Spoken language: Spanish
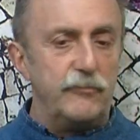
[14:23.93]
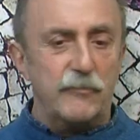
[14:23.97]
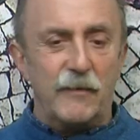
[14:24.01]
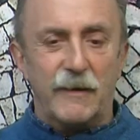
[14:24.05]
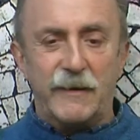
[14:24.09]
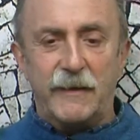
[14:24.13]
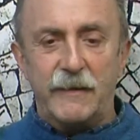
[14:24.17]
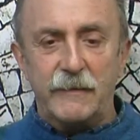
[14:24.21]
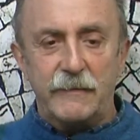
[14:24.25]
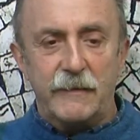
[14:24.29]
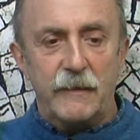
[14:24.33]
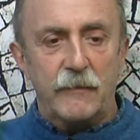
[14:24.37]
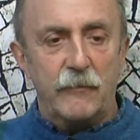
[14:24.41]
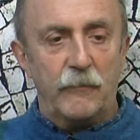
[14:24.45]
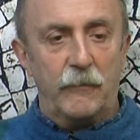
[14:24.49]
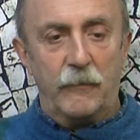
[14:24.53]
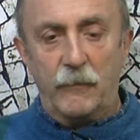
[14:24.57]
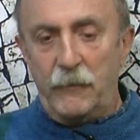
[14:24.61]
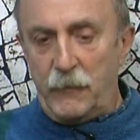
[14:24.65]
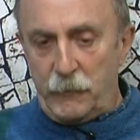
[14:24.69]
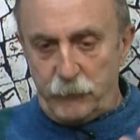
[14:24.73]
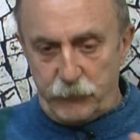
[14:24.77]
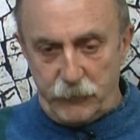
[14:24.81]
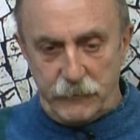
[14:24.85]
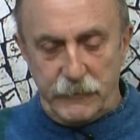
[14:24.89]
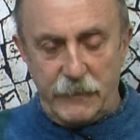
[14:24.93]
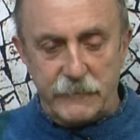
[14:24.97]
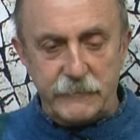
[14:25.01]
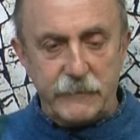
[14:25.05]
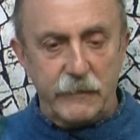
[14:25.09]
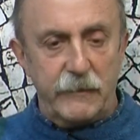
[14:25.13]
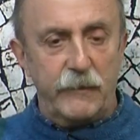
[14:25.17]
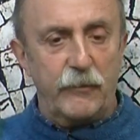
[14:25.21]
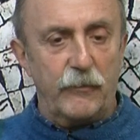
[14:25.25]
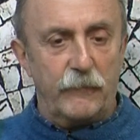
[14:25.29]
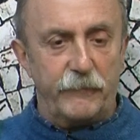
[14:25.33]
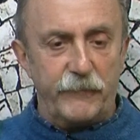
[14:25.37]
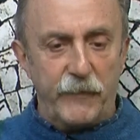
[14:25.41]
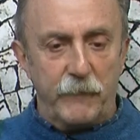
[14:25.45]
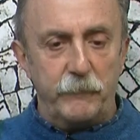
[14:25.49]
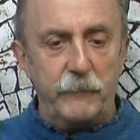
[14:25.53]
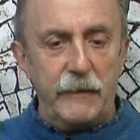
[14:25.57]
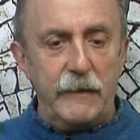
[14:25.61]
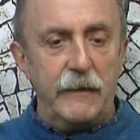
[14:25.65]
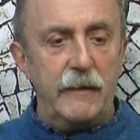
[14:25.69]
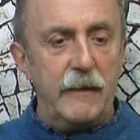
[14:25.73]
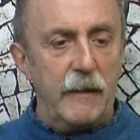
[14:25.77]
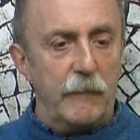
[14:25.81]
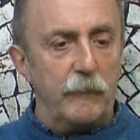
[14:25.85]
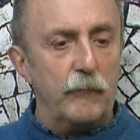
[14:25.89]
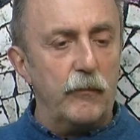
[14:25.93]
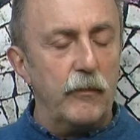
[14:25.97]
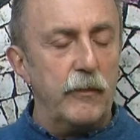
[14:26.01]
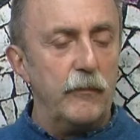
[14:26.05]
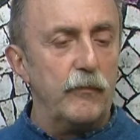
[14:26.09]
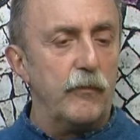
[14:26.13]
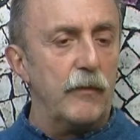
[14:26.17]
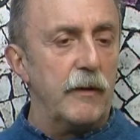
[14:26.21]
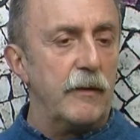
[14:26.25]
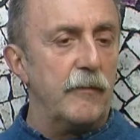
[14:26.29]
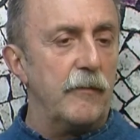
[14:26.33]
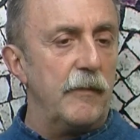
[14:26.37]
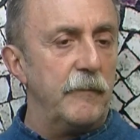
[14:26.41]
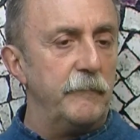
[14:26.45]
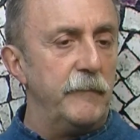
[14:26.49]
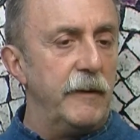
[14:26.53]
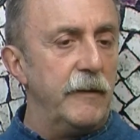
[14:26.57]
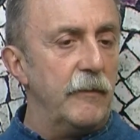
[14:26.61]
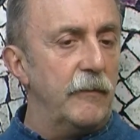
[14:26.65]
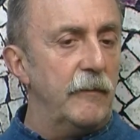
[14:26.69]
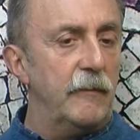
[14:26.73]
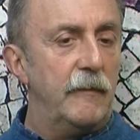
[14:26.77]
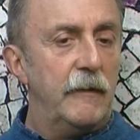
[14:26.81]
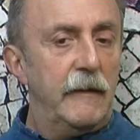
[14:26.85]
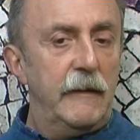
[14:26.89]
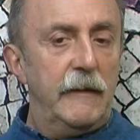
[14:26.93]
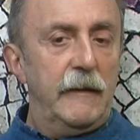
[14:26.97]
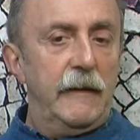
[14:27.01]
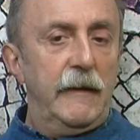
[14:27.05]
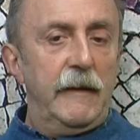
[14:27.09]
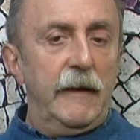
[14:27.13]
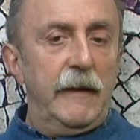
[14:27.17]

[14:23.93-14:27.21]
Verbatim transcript: Yo aquí tengo, pues ya te digo, familia, muy buenos amigos